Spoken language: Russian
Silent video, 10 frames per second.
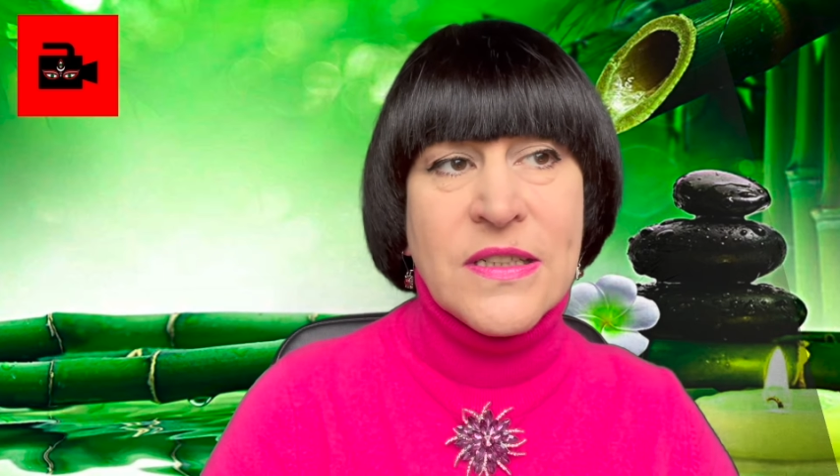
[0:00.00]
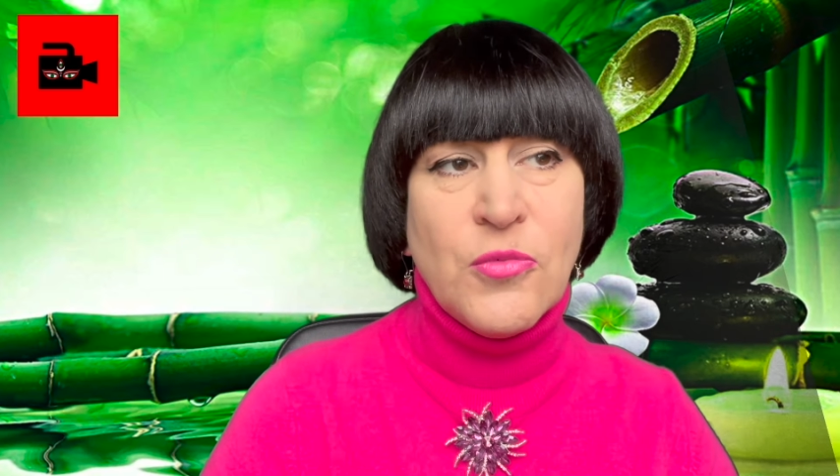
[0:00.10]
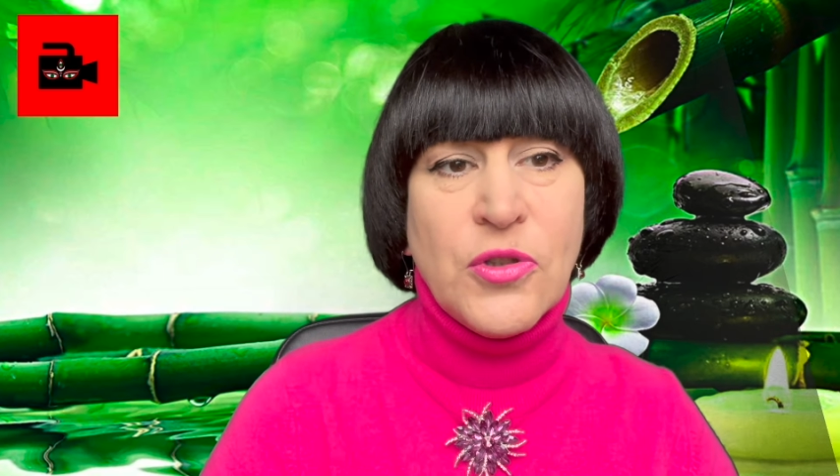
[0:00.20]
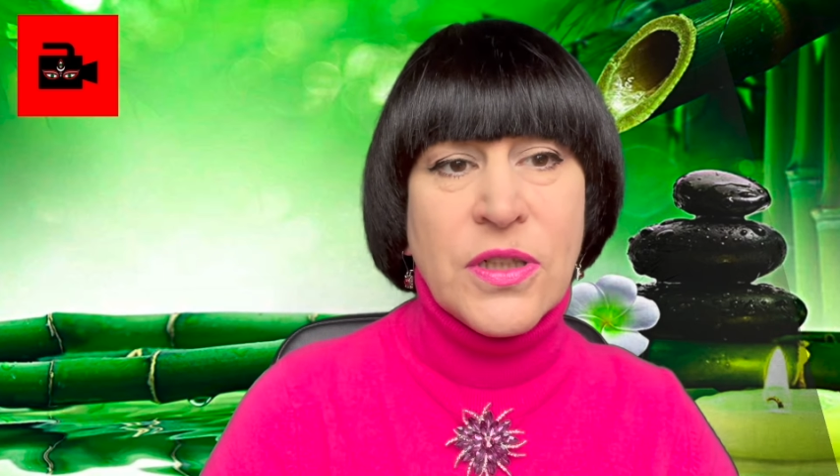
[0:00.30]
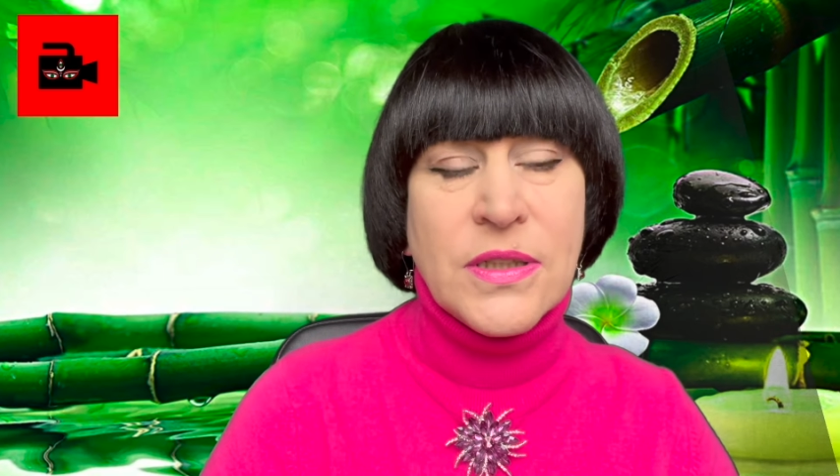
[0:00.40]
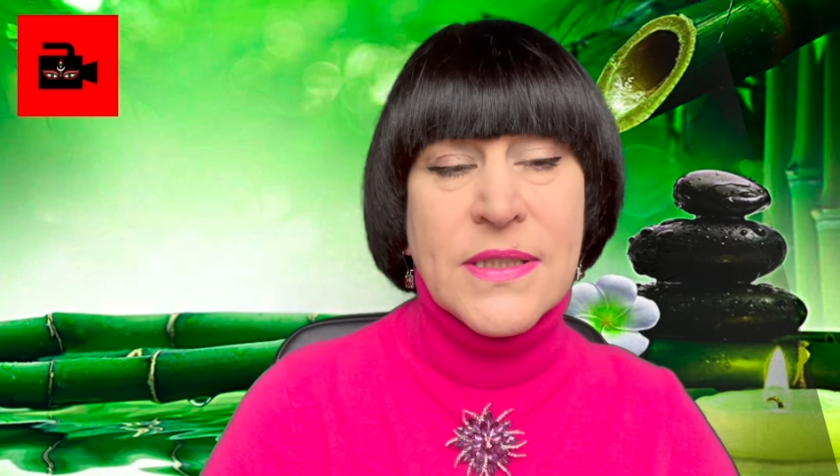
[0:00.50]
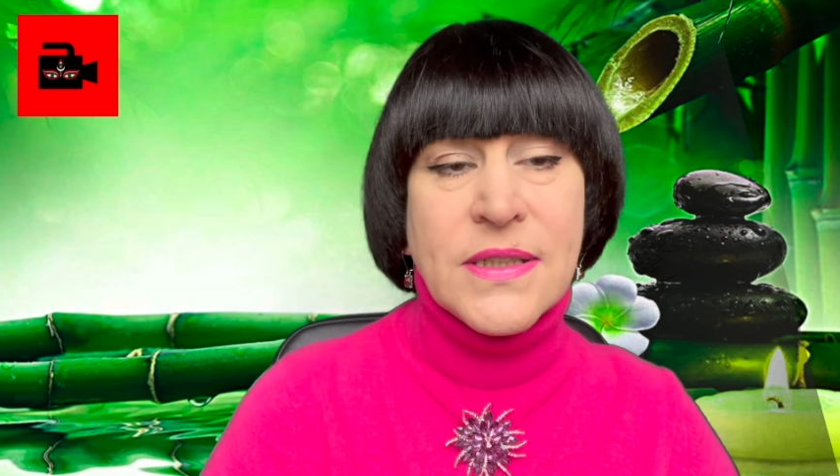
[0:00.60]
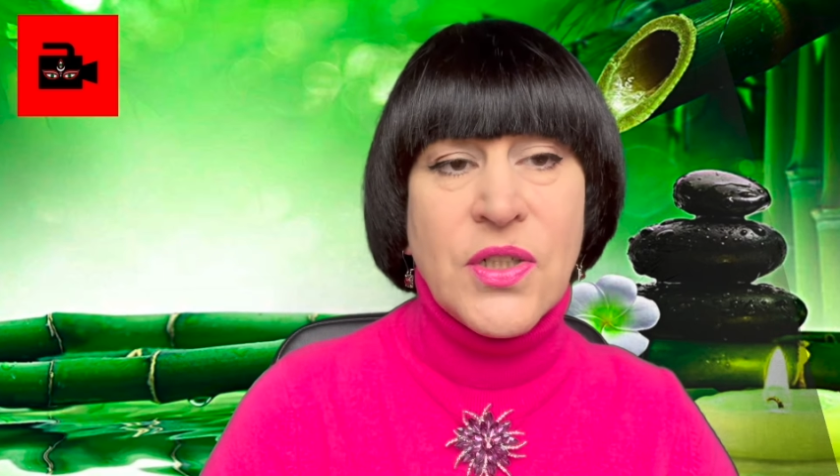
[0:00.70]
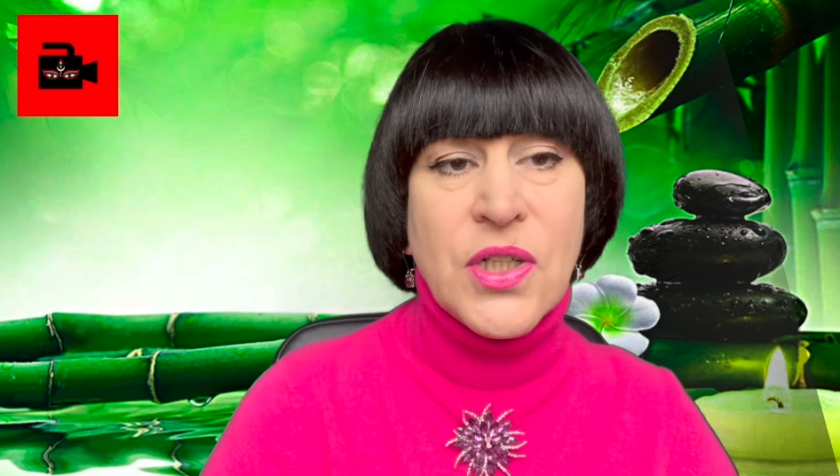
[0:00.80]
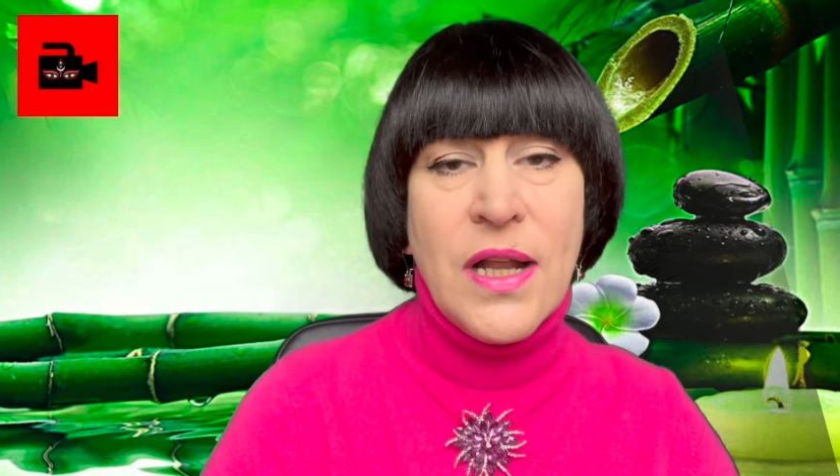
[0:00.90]
смотрят
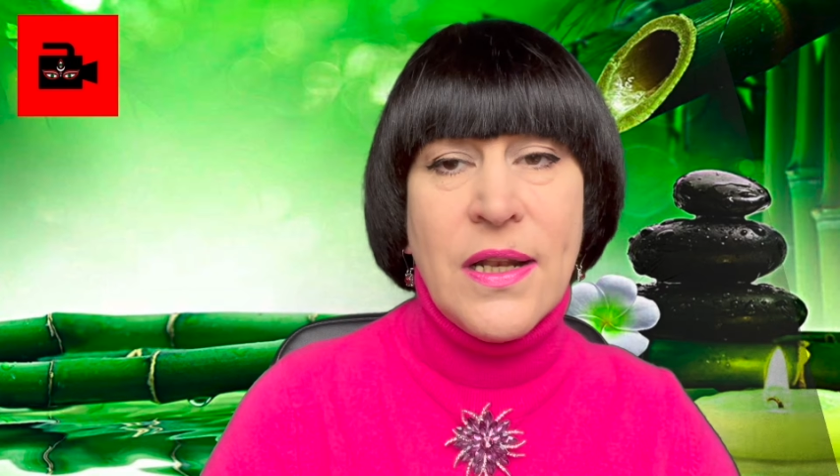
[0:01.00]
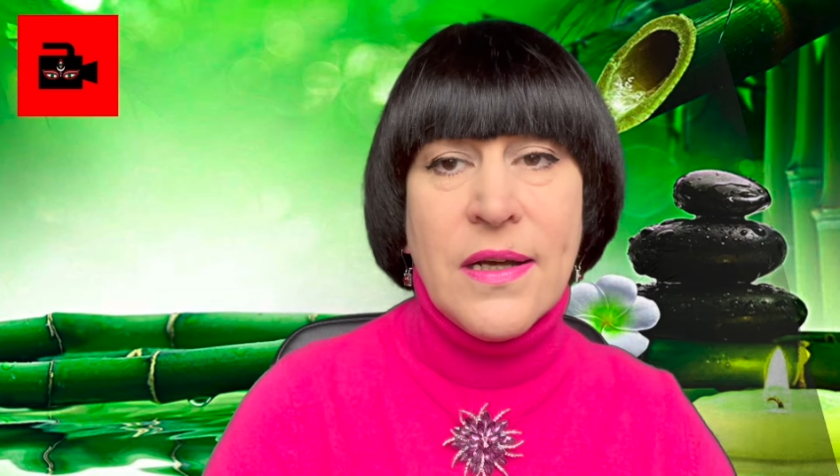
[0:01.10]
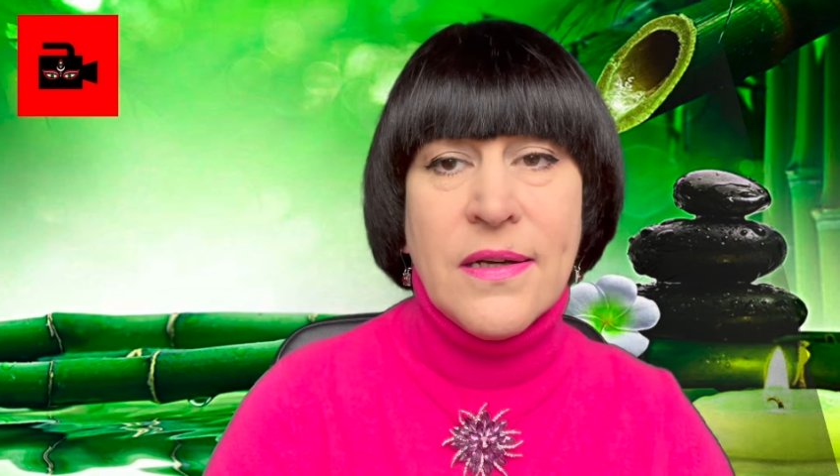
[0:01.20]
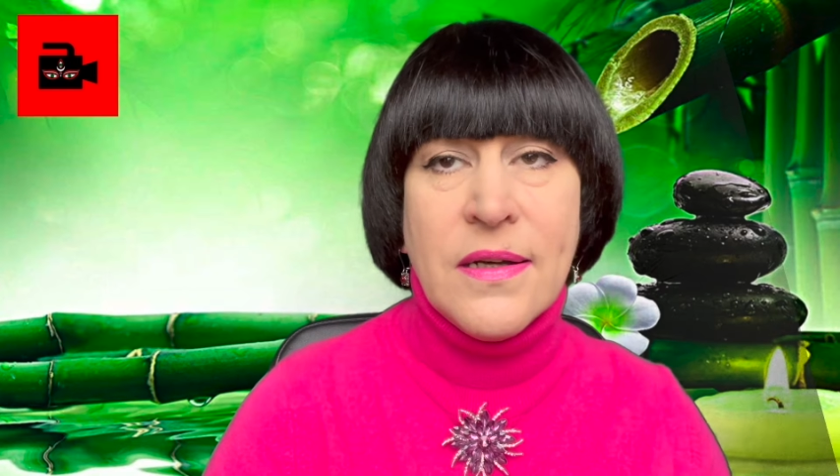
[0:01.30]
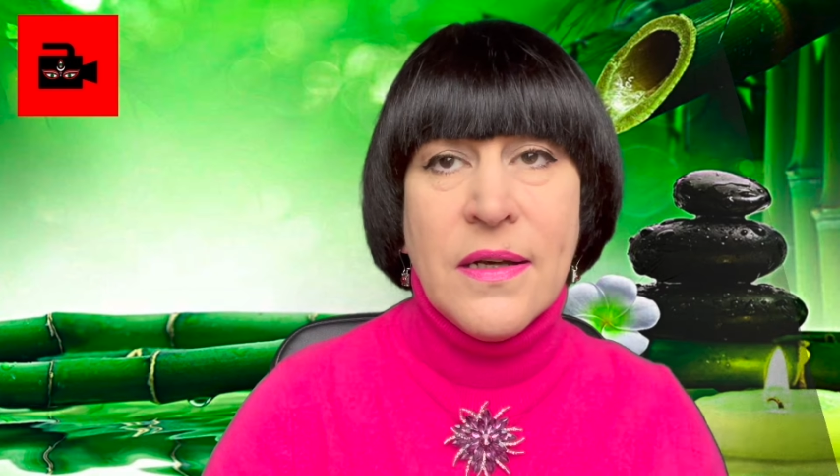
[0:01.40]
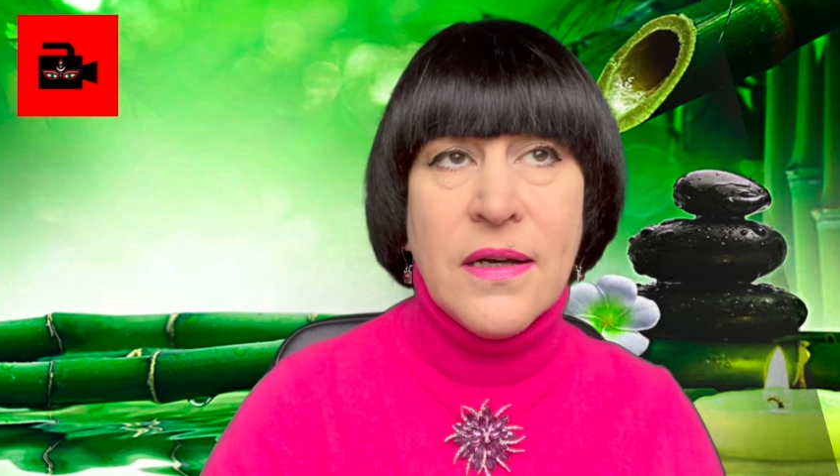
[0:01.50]
изначально,